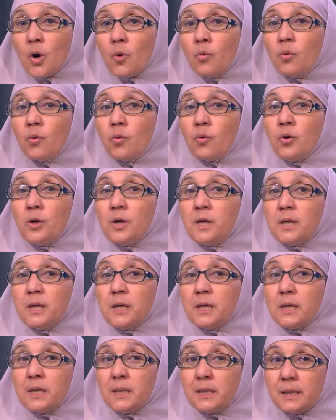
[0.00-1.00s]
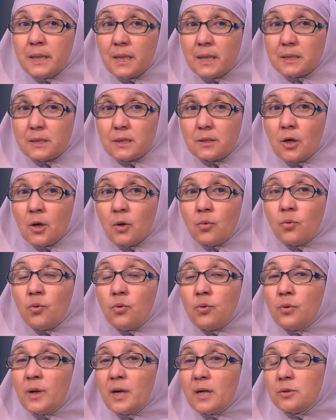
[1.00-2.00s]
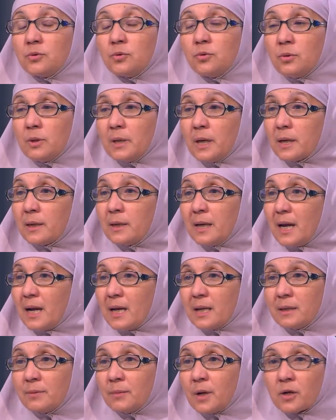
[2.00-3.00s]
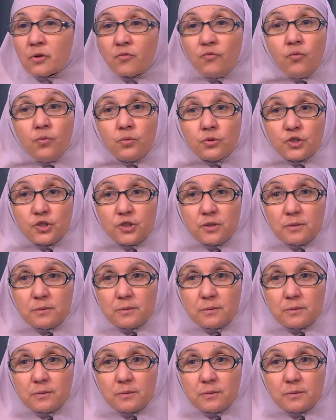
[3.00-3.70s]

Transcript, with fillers: وكل الناس كل واحد يقول لك لا انا معرفوش